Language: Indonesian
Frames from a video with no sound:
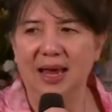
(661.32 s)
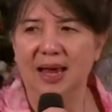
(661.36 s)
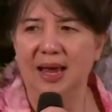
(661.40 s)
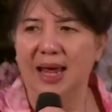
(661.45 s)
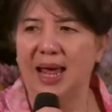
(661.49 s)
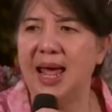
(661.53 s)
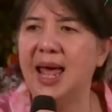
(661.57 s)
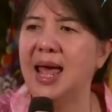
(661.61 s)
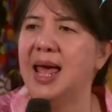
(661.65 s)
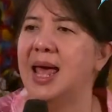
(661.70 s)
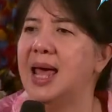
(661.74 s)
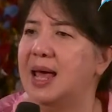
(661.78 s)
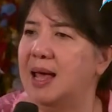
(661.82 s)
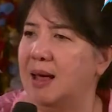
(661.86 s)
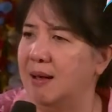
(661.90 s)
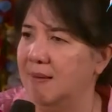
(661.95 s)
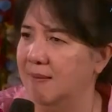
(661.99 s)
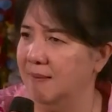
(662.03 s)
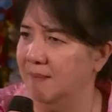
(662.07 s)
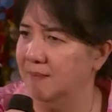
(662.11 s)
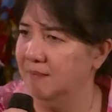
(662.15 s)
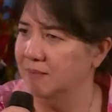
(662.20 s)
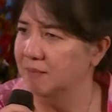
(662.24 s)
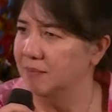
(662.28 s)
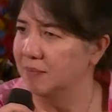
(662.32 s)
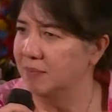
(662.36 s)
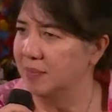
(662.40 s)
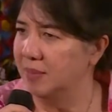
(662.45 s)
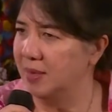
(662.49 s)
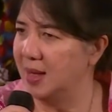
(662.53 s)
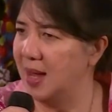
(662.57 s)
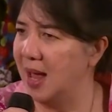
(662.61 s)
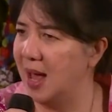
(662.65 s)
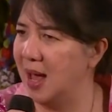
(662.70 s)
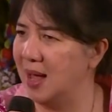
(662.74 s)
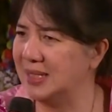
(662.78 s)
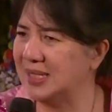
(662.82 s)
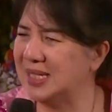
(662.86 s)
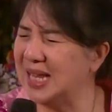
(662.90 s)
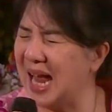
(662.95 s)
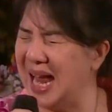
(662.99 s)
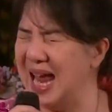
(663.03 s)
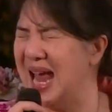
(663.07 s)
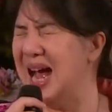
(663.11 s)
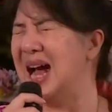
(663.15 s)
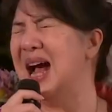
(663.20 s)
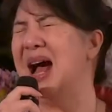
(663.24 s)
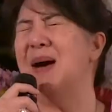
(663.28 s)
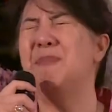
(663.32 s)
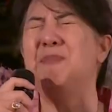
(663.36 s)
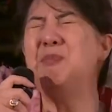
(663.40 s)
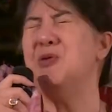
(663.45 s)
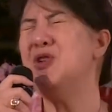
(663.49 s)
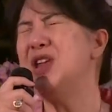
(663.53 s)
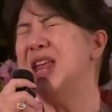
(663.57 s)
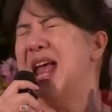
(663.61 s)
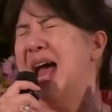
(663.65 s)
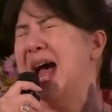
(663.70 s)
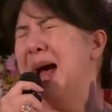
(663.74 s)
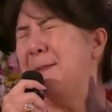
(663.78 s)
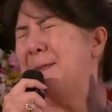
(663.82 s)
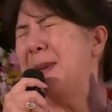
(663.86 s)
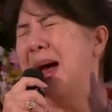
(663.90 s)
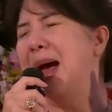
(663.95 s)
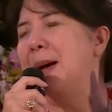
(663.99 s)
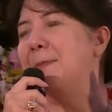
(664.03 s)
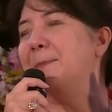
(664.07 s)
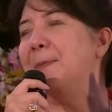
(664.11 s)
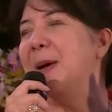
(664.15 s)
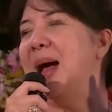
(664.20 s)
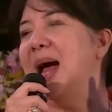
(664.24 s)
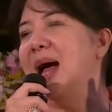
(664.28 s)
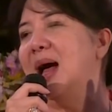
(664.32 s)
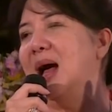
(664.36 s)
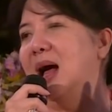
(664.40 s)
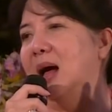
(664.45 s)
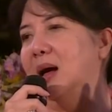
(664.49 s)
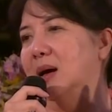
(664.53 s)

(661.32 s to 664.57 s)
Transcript: eh ya saya nggak punya apa-apa.